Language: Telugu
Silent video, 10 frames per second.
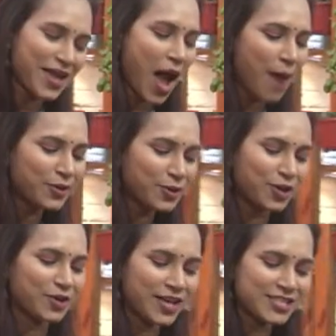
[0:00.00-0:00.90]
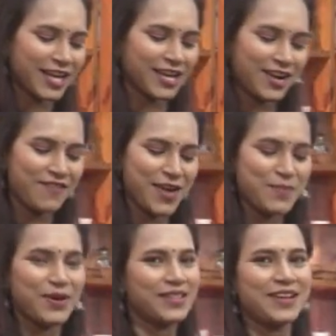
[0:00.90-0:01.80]
అప్పుడు తోటకూర చక్కగా
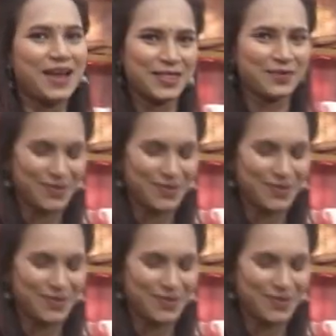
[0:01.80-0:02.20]
వేగిపోయిందని అర్థం